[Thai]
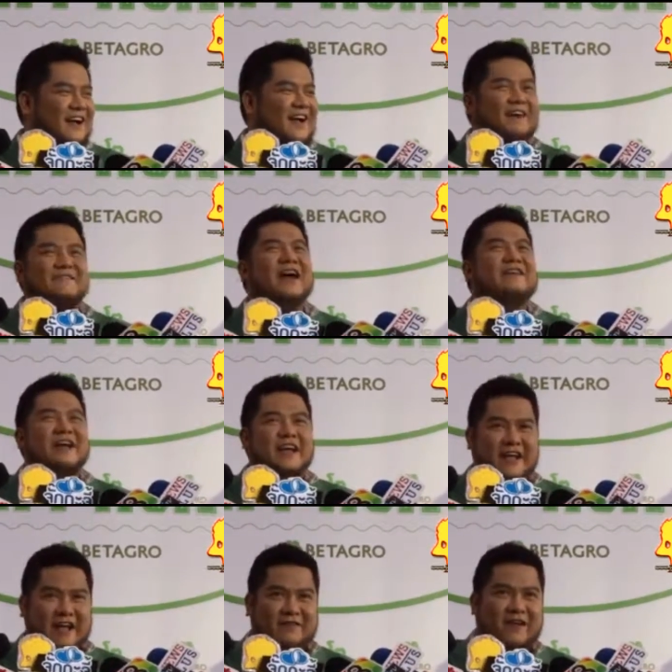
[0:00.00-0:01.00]
เอาไม่ไม่
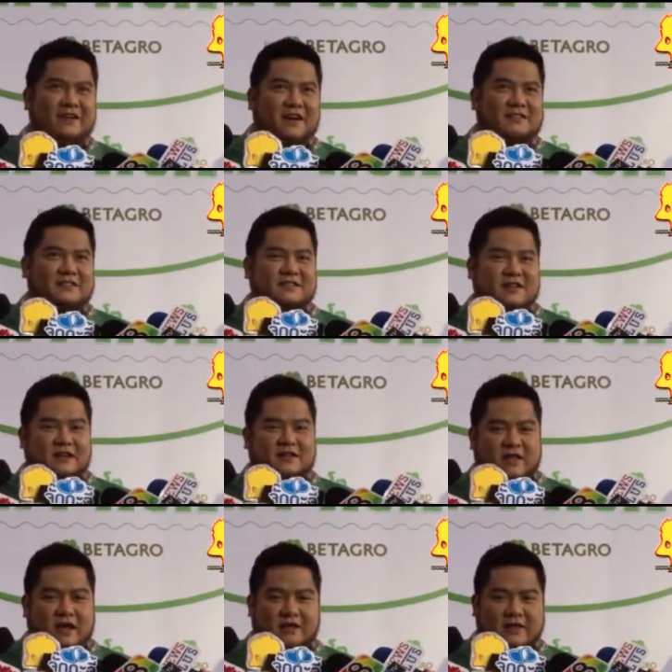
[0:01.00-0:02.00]
ครับก็ก็ก็
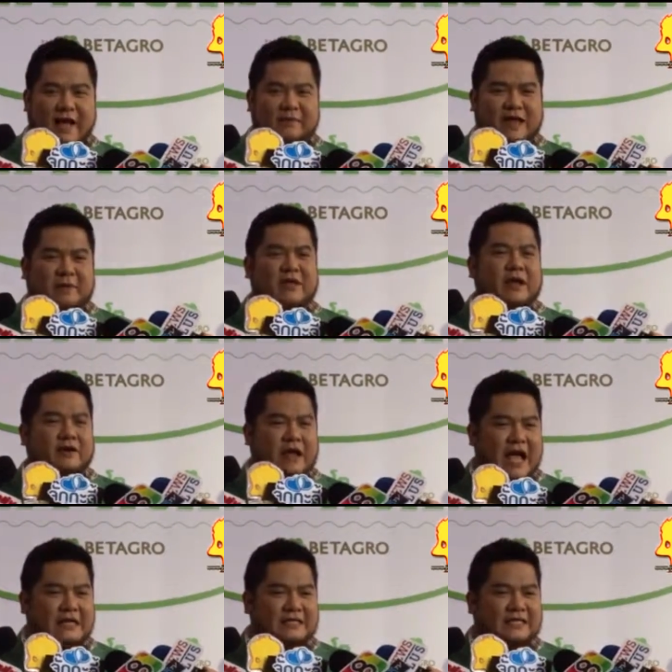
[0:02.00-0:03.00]
เอ่อตามตามระยะเว
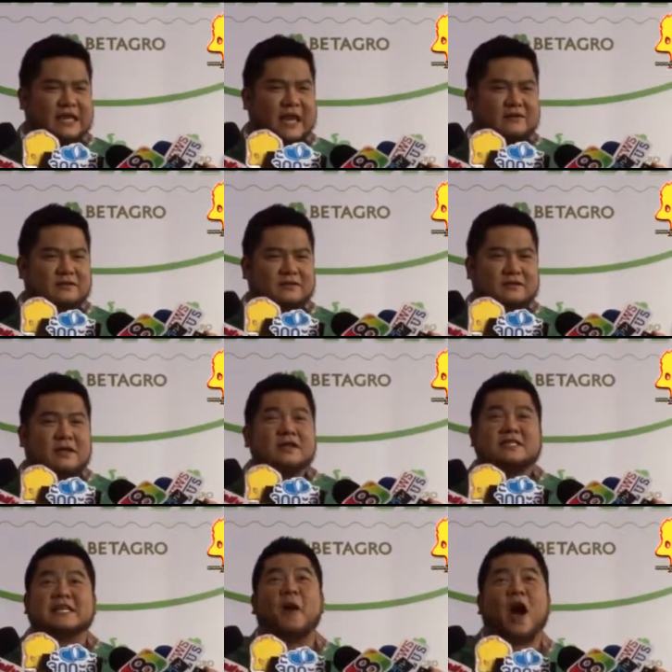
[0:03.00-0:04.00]
ลาจริงๆแล้ว
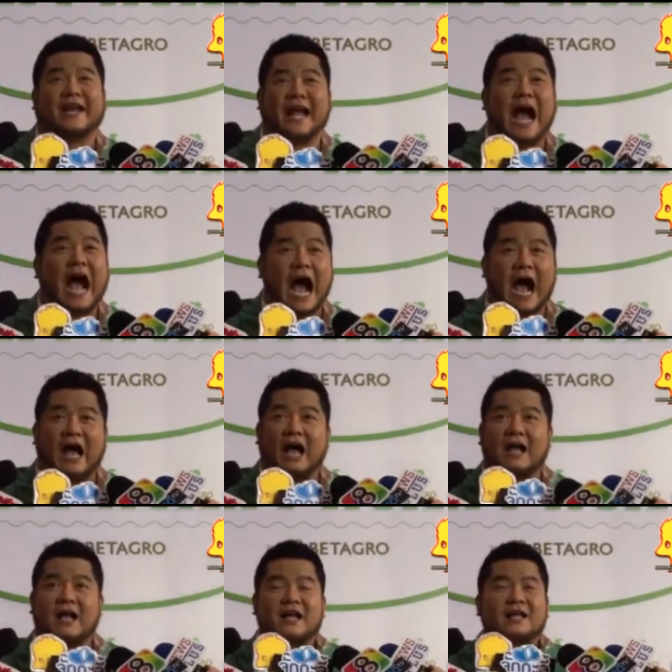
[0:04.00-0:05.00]
ซื้อผ่อนนะคะ
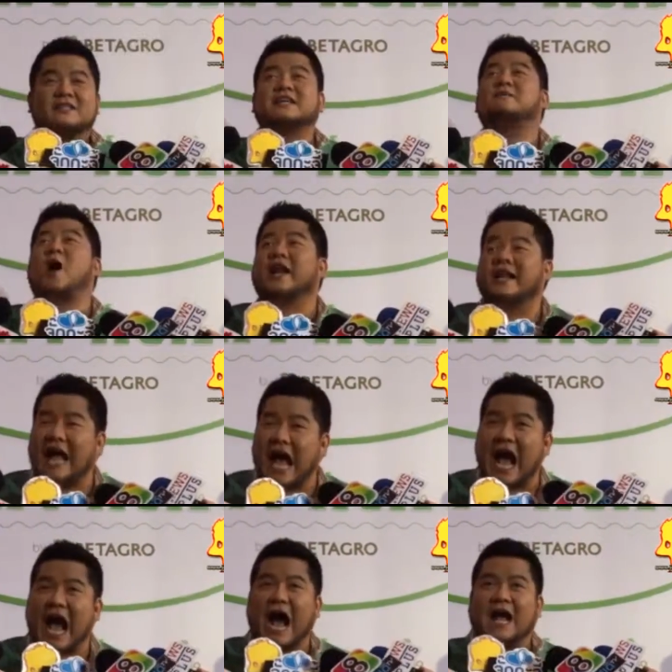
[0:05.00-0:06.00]
ซื้อผ่อน
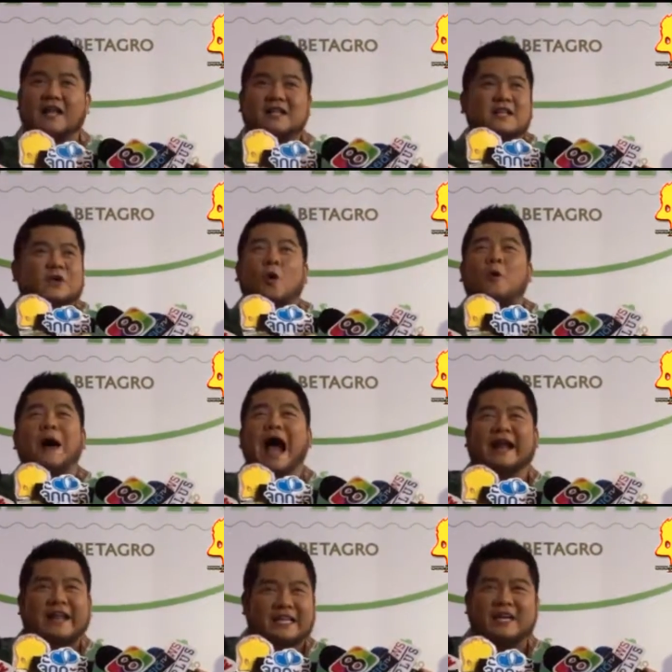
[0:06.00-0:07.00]
ค่ะ กู้
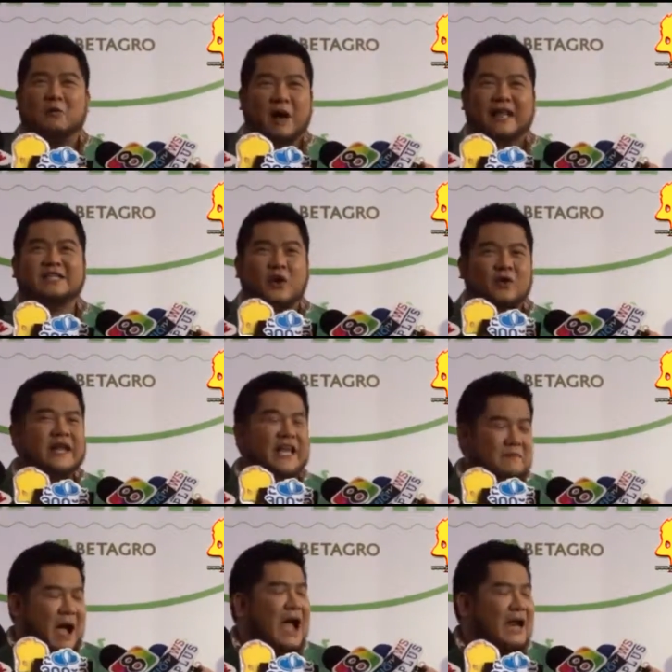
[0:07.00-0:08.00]
ผ่านนี่ถือว่าโชคดี
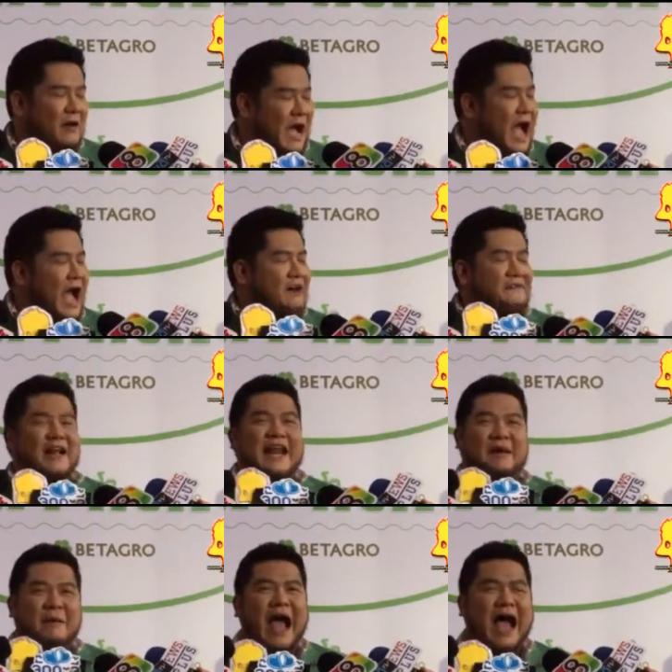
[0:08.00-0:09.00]
มากแล้วค่ะ ไฟแน
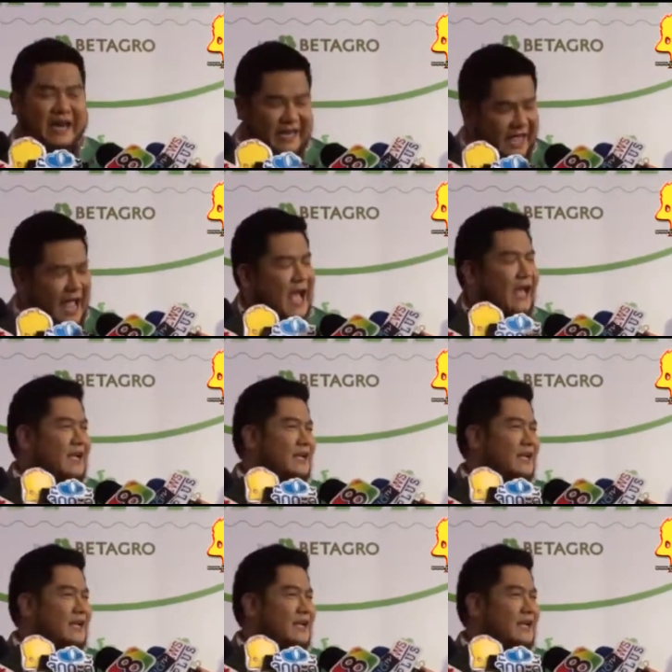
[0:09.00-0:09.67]
นซ์ผ่านเนี่ย